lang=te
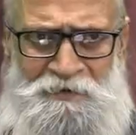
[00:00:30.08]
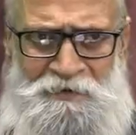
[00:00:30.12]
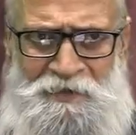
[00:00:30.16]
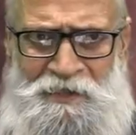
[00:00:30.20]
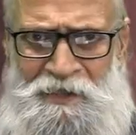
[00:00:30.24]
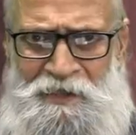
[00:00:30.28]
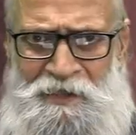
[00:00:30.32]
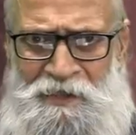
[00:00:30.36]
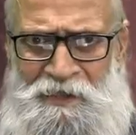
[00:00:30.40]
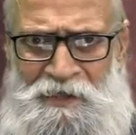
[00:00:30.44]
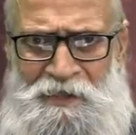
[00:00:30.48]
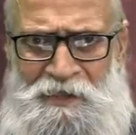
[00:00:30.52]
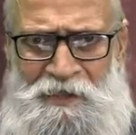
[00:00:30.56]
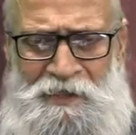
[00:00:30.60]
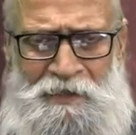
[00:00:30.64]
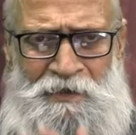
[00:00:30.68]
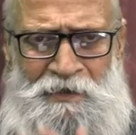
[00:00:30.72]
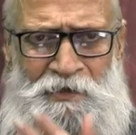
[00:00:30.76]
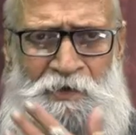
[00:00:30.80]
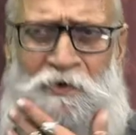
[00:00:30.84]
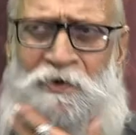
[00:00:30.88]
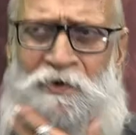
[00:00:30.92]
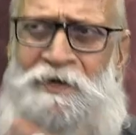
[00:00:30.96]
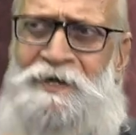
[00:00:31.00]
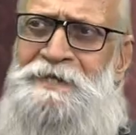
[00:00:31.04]
అదేవిధంగా
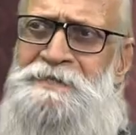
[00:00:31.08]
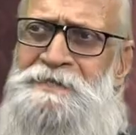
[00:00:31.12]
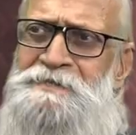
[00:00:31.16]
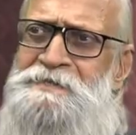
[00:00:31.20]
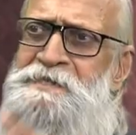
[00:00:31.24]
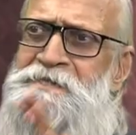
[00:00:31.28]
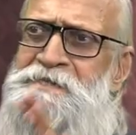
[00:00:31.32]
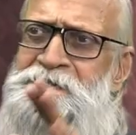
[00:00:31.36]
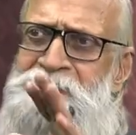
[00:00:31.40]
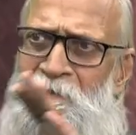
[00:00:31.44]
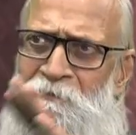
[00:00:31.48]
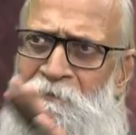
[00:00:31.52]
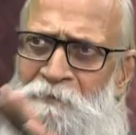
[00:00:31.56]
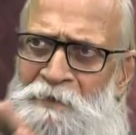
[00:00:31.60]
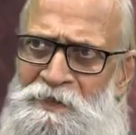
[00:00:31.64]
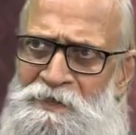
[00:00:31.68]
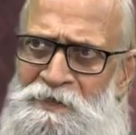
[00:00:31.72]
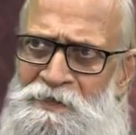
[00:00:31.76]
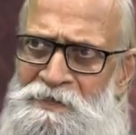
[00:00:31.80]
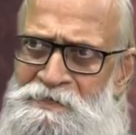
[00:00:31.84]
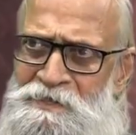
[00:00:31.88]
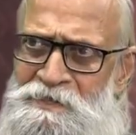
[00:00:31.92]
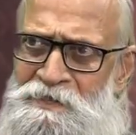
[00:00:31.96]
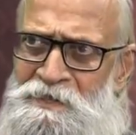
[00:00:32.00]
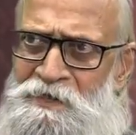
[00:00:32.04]
లోకేష్కి
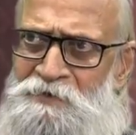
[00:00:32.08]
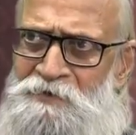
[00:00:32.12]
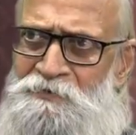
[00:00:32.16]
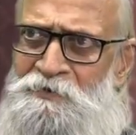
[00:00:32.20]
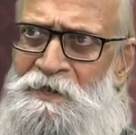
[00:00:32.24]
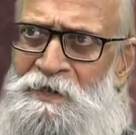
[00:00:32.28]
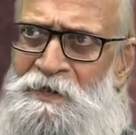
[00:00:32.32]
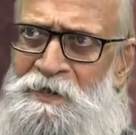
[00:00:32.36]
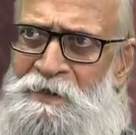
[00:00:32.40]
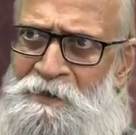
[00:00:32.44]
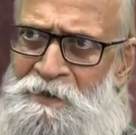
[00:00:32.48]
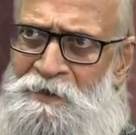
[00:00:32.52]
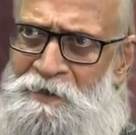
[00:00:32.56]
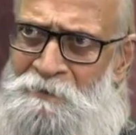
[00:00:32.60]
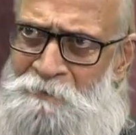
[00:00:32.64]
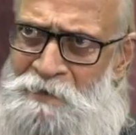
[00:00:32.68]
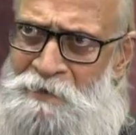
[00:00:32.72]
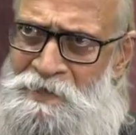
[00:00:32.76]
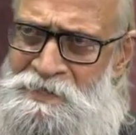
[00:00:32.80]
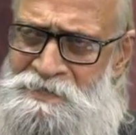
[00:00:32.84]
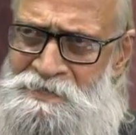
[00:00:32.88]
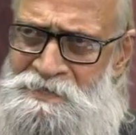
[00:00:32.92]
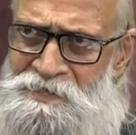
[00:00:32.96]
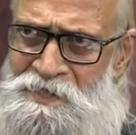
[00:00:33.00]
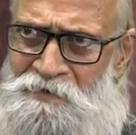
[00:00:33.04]
సంబంధించినటువంటి
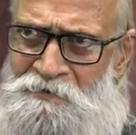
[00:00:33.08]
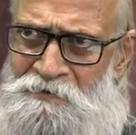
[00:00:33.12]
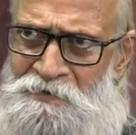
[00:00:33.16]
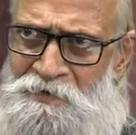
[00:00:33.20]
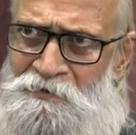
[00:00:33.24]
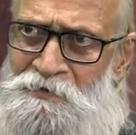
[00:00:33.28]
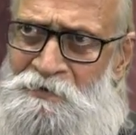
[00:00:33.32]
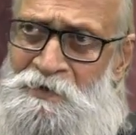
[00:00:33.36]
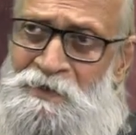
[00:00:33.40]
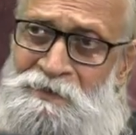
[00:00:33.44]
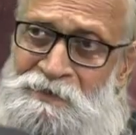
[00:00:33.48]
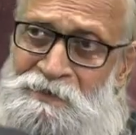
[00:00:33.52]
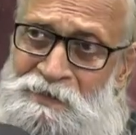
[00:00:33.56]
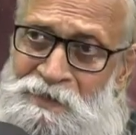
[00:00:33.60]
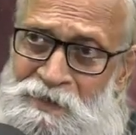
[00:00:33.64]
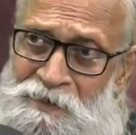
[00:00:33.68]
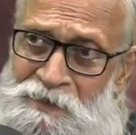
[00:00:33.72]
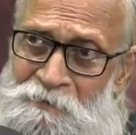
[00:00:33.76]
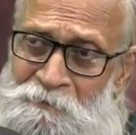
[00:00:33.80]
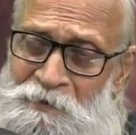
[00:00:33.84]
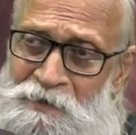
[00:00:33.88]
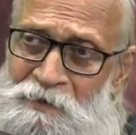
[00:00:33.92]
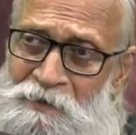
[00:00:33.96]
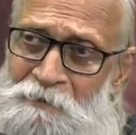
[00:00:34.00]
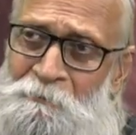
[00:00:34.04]
ప్రస్తావన కూడా
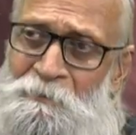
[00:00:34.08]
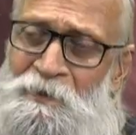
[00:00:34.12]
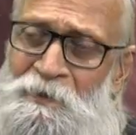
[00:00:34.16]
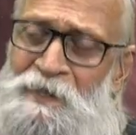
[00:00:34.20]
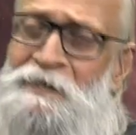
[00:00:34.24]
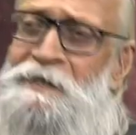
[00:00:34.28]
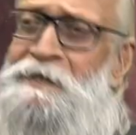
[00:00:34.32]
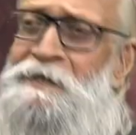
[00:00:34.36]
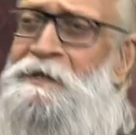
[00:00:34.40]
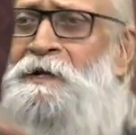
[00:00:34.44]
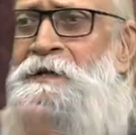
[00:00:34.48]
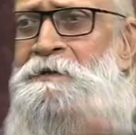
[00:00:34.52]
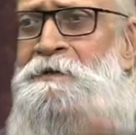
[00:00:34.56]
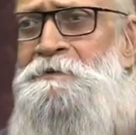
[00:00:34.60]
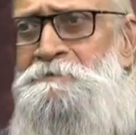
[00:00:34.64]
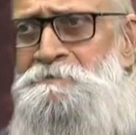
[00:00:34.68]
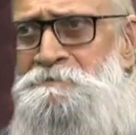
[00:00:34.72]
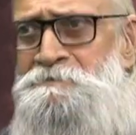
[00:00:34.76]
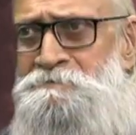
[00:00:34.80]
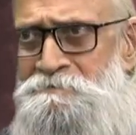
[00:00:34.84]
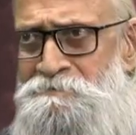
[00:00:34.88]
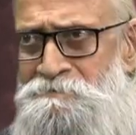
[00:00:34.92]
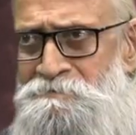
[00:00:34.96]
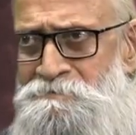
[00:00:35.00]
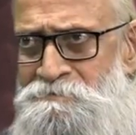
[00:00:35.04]
టీడీపీలో పనికిరాదు
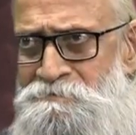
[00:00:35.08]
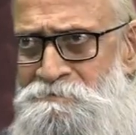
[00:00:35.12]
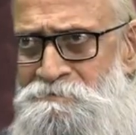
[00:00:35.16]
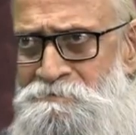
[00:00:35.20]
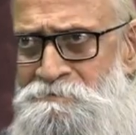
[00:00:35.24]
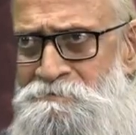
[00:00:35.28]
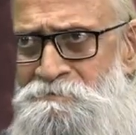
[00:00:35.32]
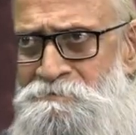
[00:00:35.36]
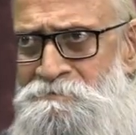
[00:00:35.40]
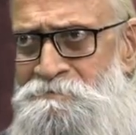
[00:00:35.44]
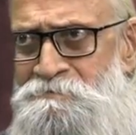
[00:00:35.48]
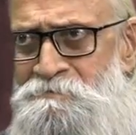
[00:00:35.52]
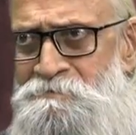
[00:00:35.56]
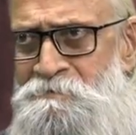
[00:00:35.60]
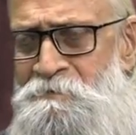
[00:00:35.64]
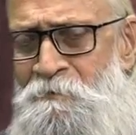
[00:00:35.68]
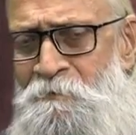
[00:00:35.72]
ఓకే